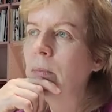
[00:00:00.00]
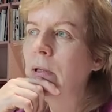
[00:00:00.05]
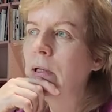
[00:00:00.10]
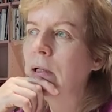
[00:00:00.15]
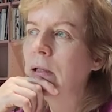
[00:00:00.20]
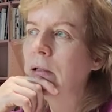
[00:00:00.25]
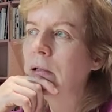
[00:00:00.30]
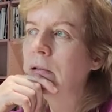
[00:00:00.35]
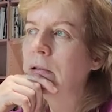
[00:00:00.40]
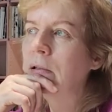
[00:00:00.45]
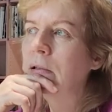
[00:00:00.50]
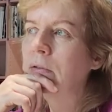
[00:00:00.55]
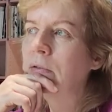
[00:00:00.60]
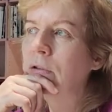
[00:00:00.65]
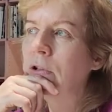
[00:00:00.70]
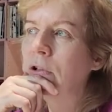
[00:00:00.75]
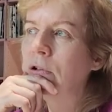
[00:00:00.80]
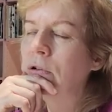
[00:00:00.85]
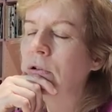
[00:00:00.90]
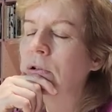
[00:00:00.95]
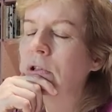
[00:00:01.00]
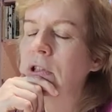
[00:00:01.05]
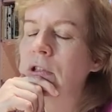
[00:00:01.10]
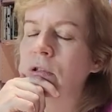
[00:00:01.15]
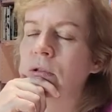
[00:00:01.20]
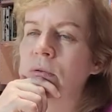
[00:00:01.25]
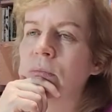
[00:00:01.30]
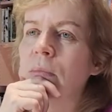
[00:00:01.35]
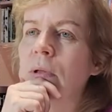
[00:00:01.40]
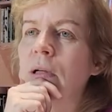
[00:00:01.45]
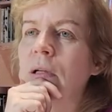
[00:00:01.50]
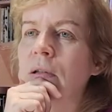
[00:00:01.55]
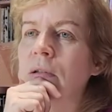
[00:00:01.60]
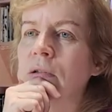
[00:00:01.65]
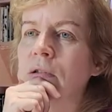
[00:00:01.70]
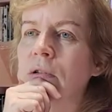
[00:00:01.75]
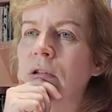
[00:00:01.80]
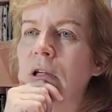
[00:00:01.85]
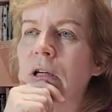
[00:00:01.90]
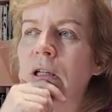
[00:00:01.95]
malen, die Forschung dazu
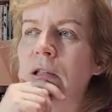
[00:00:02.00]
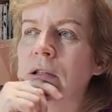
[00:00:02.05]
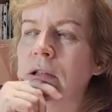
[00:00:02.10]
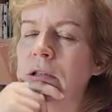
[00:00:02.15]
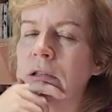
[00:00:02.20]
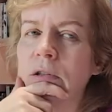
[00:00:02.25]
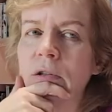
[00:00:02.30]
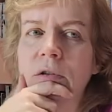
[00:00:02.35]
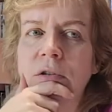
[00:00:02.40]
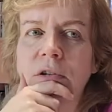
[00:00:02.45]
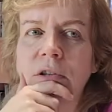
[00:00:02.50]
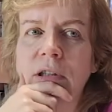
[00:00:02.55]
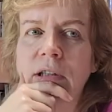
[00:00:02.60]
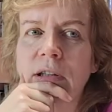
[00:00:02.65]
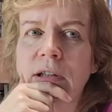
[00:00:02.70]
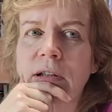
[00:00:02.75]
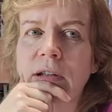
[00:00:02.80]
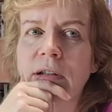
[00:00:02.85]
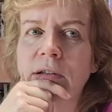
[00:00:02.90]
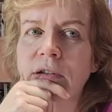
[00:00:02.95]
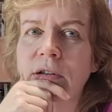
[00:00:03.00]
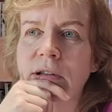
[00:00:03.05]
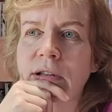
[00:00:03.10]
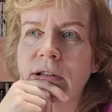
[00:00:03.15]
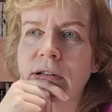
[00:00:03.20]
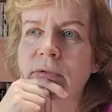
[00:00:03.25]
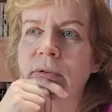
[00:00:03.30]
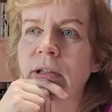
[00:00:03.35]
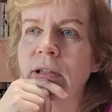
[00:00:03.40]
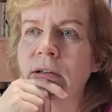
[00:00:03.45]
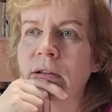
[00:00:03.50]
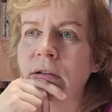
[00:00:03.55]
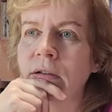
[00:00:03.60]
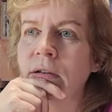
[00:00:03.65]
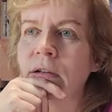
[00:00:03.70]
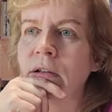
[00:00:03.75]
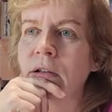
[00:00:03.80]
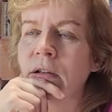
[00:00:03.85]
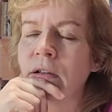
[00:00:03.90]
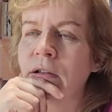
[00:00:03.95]
machen. So eine Art Research mhm. Center soll das werden.
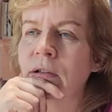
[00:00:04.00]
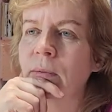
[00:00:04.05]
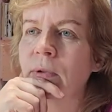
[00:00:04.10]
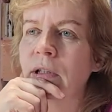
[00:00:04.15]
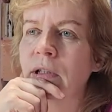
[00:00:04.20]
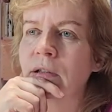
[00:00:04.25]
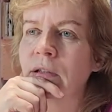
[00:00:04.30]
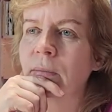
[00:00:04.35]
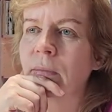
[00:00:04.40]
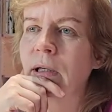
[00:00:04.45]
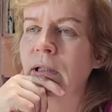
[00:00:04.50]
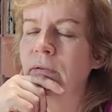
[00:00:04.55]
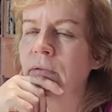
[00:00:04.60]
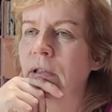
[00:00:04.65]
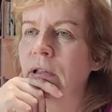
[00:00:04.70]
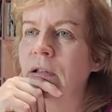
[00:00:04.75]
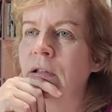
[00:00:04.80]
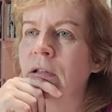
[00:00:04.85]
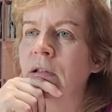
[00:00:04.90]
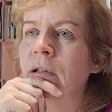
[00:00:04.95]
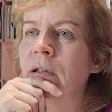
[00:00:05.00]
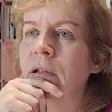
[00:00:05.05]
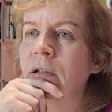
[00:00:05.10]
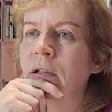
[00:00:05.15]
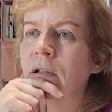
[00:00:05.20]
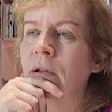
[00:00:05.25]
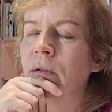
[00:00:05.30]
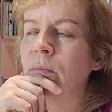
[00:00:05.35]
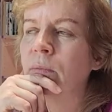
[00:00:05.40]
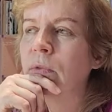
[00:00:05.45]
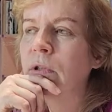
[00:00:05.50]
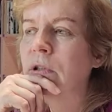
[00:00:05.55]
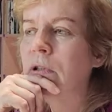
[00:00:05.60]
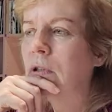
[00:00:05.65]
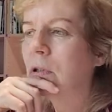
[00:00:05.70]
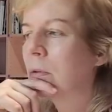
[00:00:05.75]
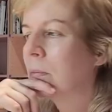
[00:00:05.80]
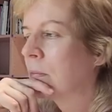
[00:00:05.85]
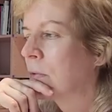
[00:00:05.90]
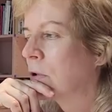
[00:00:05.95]
Super. Das ist aber ganz am Anfang mhm.
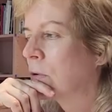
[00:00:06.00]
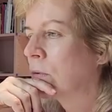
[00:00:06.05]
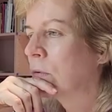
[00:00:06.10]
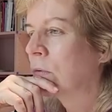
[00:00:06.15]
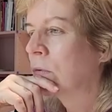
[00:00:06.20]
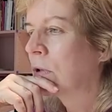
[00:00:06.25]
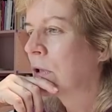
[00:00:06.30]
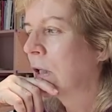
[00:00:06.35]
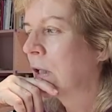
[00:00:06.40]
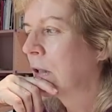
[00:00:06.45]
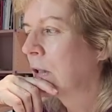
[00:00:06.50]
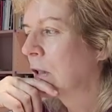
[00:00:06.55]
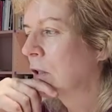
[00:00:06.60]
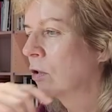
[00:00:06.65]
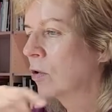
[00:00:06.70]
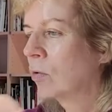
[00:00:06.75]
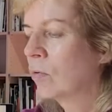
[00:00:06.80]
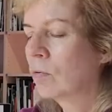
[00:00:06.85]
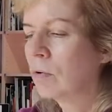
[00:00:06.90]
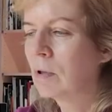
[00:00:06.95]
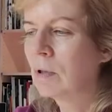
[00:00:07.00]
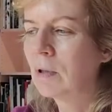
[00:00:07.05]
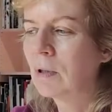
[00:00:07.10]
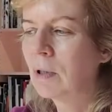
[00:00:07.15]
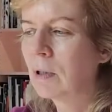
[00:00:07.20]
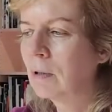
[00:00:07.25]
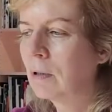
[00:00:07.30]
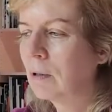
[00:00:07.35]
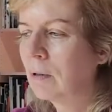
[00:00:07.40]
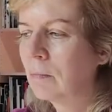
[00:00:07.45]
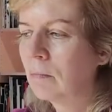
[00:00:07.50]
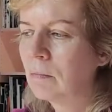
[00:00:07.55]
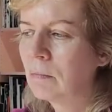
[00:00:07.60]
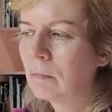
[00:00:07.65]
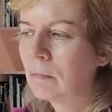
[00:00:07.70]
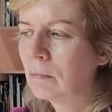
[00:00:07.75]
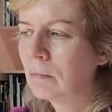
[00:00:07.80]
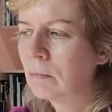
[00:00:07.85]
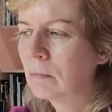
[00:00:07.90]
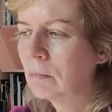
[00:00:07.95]
mit ähm, so drei ganz großen
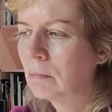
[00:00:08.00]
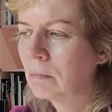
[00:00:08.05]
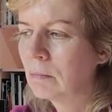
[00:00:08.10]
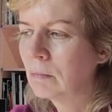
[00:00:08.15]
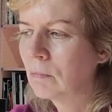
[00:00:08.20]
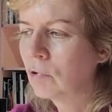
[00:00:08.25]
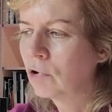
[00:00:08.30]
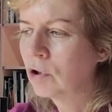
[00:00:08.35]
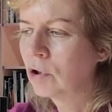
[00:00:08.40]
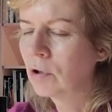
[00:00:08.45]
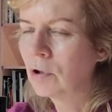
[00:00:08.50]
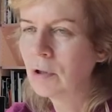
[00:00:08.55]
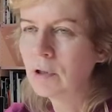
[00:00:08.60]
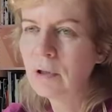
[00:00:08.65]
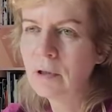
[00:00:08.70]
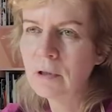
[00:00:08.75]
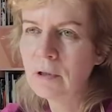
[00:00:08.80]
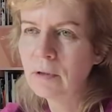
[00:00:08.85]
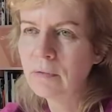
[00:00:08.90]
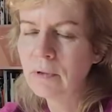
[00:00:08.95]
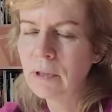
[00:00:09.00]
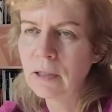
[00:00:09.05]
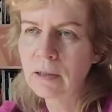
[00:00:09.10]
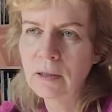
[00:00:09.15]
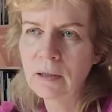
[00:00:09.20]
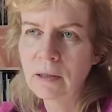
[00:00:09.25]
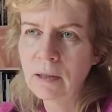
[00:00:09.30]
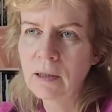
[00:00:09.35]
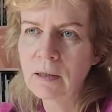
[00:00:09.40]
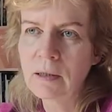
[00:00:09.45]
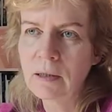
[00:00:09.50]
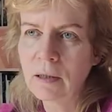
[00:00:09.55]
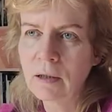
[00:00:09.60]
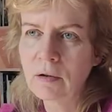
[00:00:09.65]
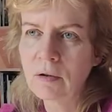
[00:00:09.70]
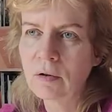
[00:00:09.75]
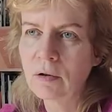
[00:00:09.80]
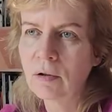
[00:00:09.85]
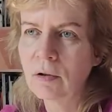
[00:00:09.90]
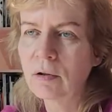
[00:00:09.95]
ähm, Scheunen, die wie Ateliers
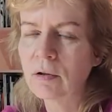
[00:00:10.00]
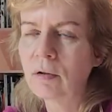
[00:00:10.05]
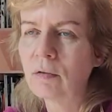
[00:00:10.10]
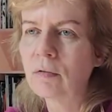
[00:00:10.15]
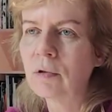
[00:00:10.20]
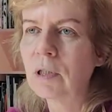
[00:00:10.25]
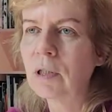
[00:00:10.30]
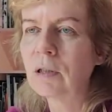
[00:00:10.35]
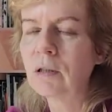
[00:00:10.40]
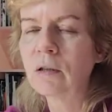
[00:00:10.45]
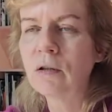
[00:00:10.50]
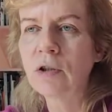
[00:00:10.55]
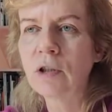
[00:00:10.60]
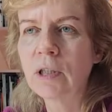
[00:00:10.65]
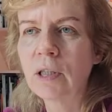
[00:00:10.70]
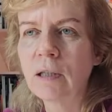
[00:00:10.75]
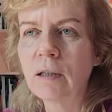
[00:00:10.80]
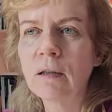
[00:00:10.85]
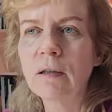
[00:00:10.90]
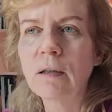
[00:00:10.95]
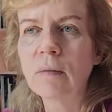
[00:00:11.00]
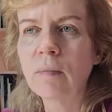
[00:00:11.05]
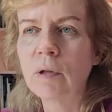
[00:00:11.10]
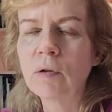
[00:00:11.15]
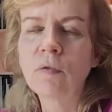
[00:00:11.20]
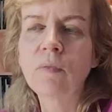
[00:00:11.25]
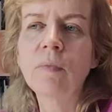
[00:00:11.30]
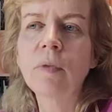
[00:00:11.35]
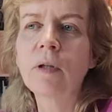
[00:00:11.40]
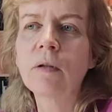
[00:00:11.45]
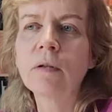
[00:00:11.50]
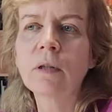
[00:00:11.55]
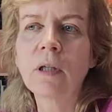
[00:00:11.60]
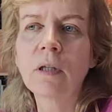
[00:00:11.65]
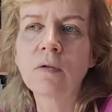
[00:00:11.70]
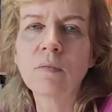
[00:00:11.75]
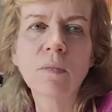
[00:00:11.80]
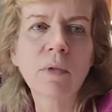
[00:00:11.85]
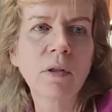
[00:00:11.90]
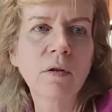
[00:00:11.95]
sein können und dann Ställe, die man umbauen
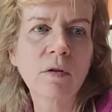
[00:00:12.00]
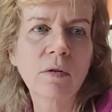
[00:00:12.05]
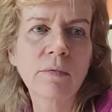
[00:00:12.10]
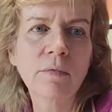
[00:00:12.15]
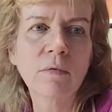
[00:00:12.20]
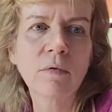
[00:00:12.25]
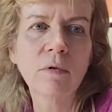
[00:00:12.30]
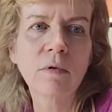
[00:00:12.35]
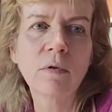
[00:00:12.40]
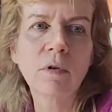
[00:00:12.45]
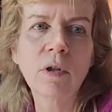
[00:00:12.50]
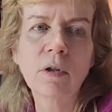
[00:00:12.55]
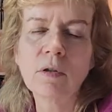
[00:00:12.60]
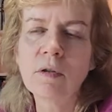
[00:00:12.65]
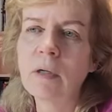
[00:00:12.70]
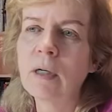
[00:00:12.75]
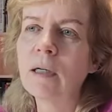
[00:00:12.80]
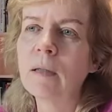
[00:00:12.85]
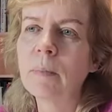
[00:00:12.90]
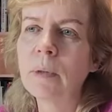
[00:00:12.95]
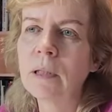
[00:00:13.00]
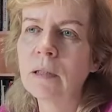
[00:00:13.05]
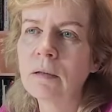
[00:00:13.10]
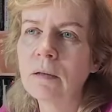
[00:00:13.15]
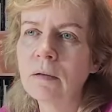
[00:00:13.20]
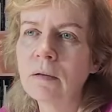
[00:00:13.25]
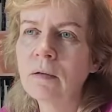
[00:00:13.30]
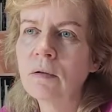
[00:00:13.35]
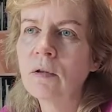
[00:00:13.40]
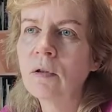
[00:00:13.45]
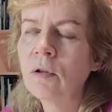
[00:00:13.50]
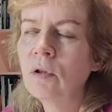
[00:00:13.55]
kann, um drin zu wohnen und auch zu arbeiten.